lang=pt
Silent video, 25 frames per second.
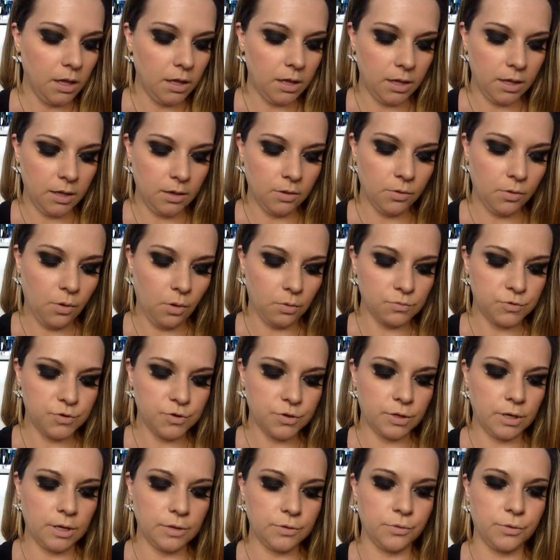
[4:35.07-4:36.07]
E o
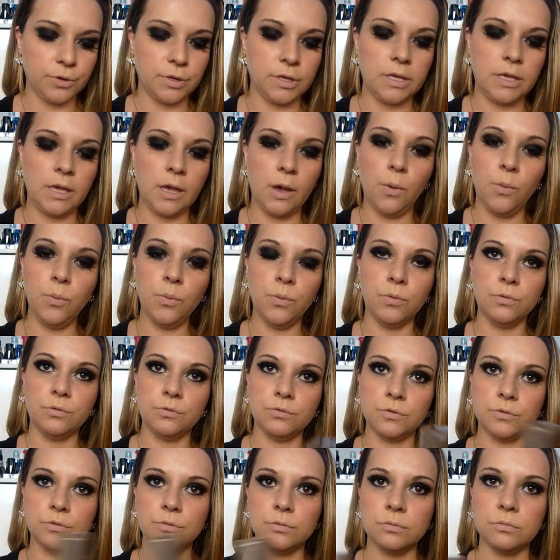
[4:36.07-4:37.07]
condicionador que eu
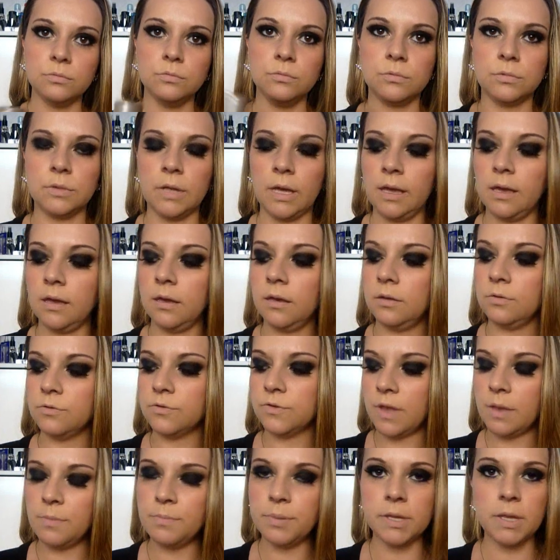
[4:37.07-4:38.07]
uso, né, eu
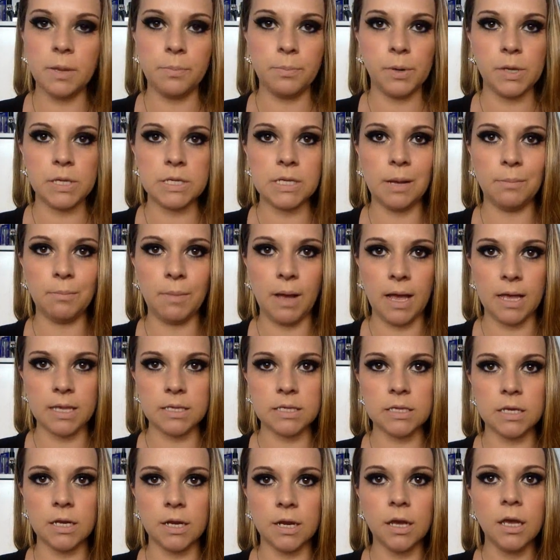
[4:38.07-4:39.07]
sempre depois da
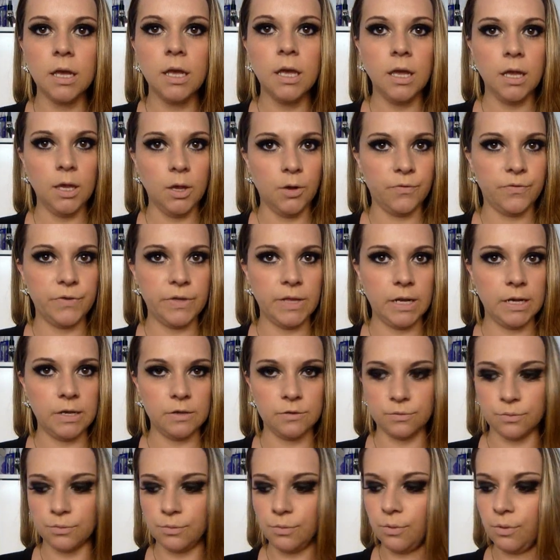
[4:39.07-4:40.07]
máscara, eu
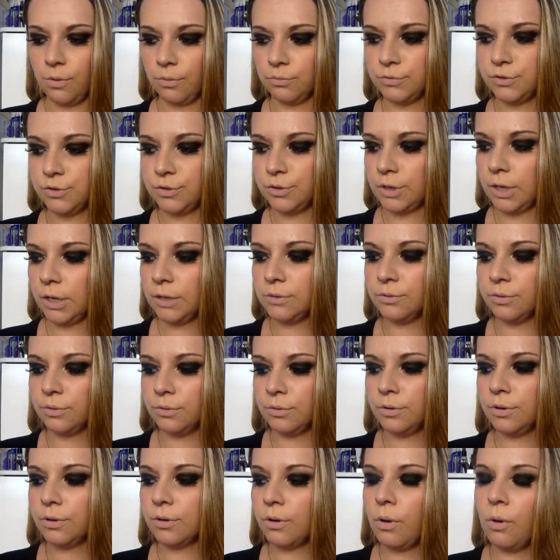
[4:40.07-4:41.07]
finalizo com
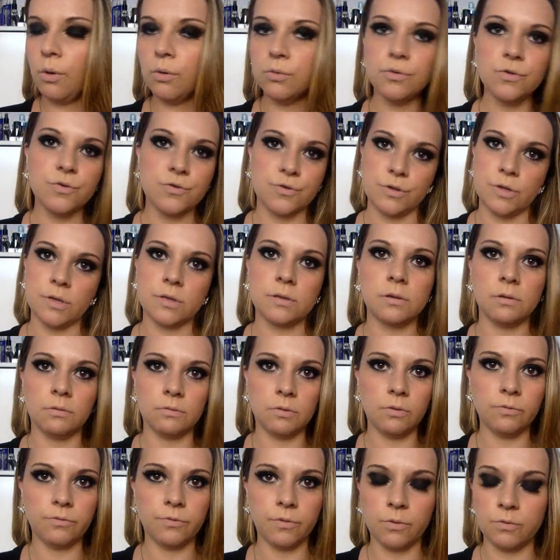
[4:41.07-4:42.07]
condicionador, ou nos dias que
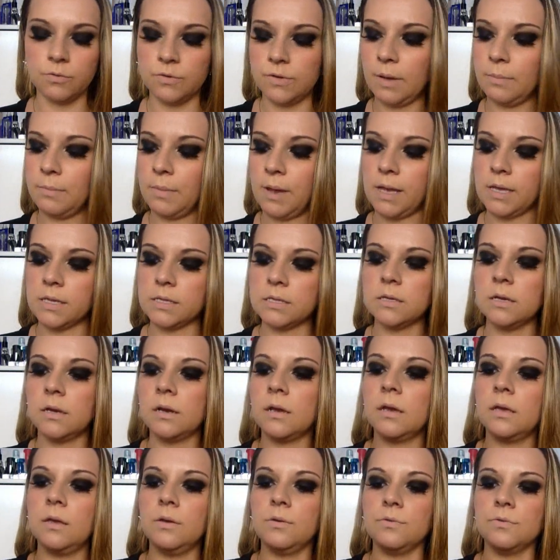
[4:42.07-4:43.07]
eu não vou usar
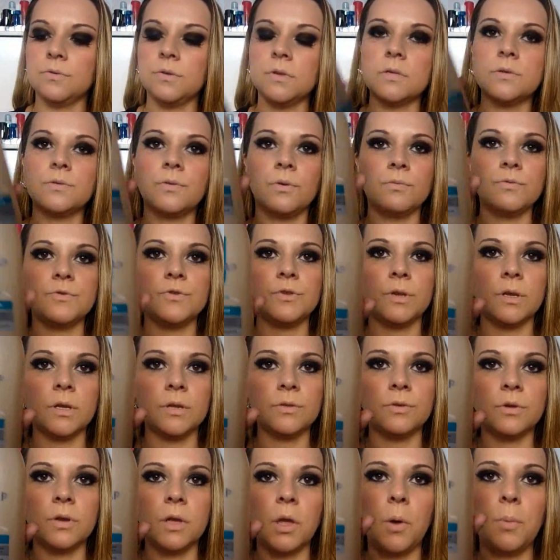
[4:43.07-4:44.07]
máscara, eu uso esse
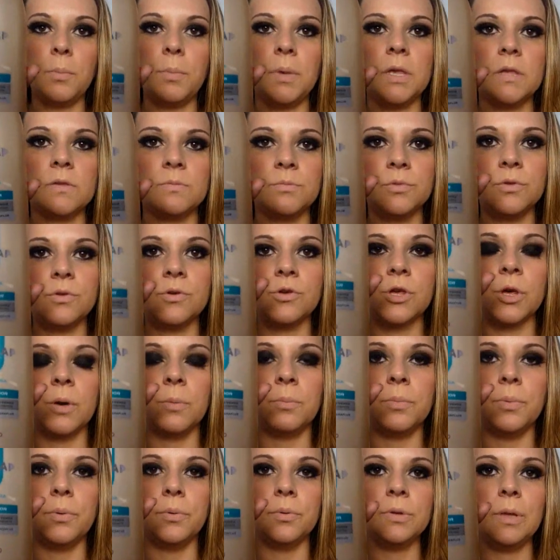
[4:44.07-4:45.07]
condicionador que é o mesmo do
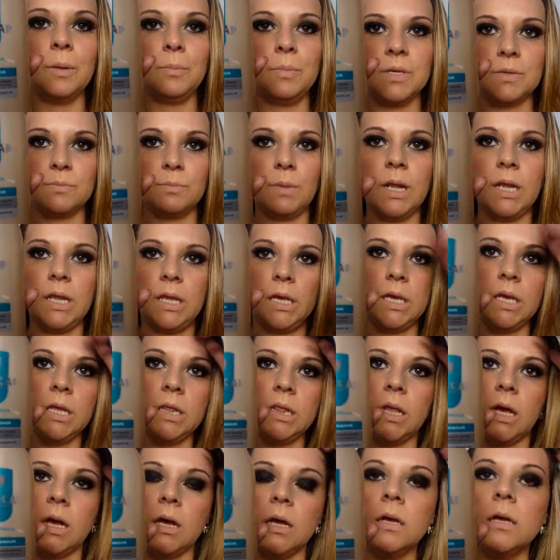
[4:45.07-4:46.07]
shampoo, da mesma
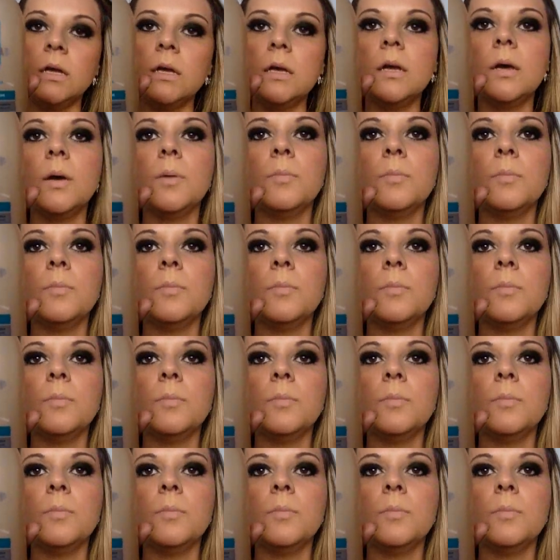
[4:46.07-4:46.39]
linha, tá?